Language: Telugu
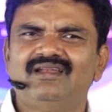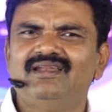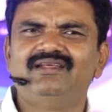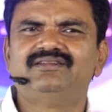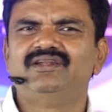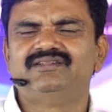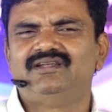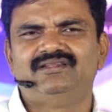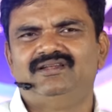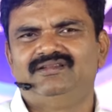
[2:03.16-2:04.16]
లేదు లేదు
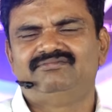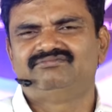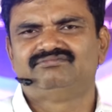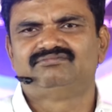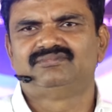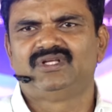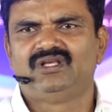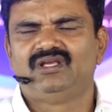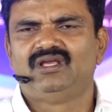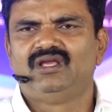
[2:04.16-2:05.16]
లేదు లేదు
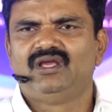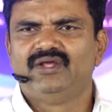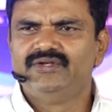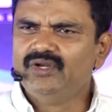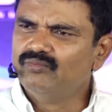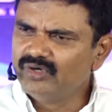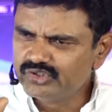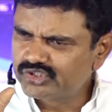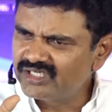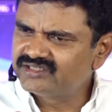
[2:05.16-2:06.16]
నేను
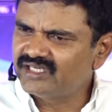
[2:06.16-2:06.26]
మనుషుల